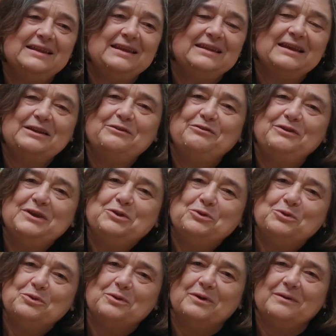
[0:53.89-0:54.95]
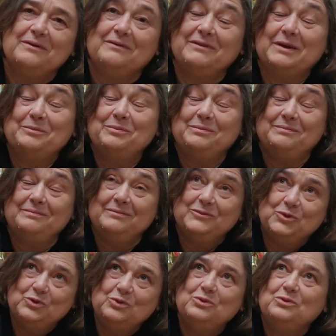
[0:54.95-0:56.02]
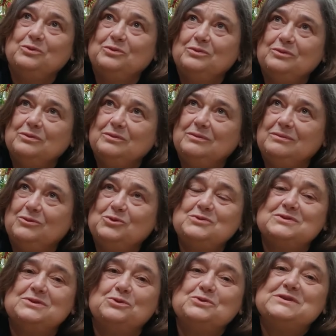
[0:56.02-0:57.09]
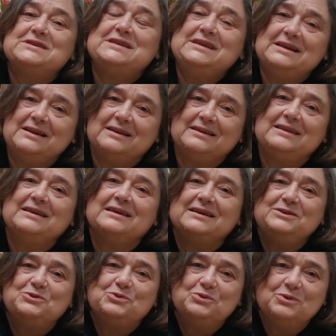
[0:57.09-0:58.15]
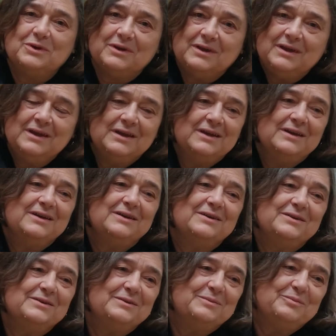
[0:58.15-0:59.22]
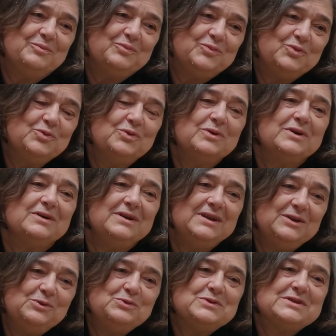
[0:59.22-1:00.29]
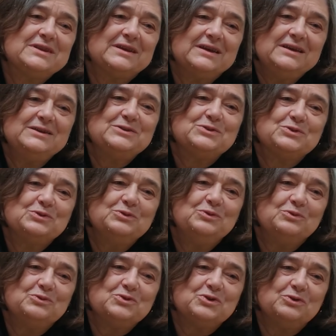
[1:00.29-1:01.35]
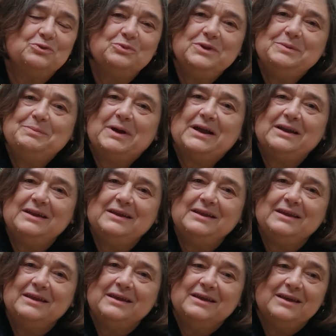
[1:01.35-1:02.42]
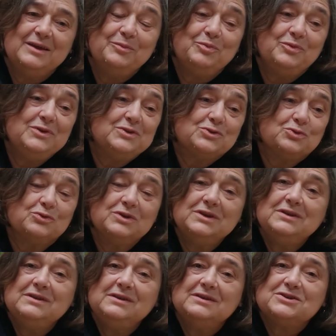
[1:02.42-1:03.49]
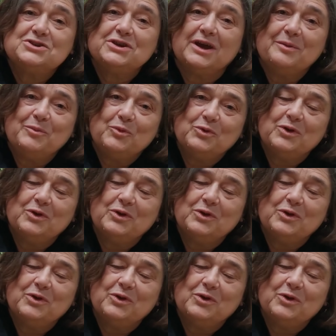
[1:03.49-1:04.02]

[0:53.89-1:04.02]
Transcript: des tas de figures de style d'écriture euh, pour illustrer ce dont Jean-Louis parlait et puis ce qui est cher à mon